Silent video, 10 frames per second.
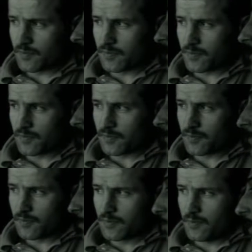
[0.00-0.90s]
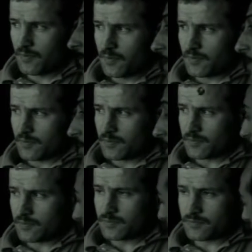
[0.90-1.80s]
e, futboluna bir değişiklik
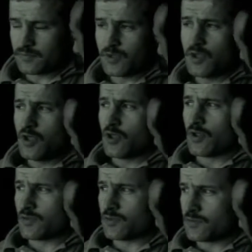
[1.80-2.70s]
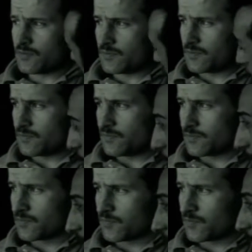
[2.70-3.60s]
var mı? Olumlu ya da olumsuz
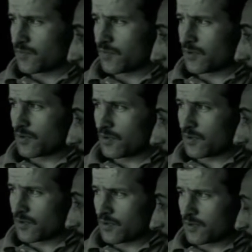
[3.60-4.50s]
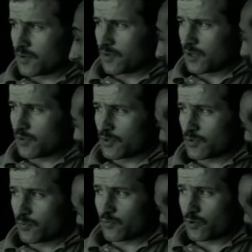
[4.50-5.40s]
yönden. Bunu açıklar mısınız? Evet.
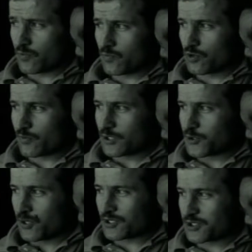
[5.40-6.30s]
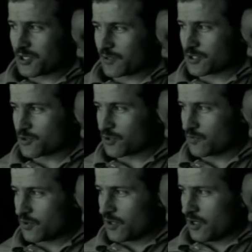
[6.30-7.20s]
Bunu ben şöyle açıklamak istiyorum.
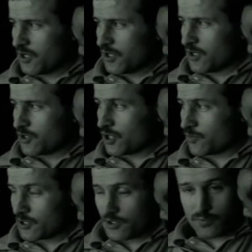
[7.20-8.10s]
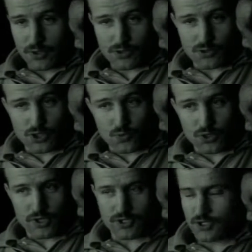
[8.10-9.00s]
Demin e, biraz önce burada
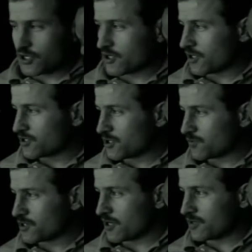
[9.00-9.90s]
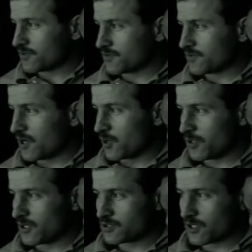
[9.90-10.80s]
gazeteci arkadaşlarımızla,
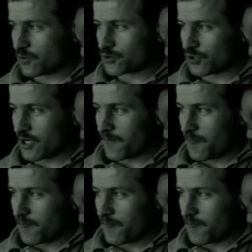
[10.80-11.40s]
abilerimizle konuşurken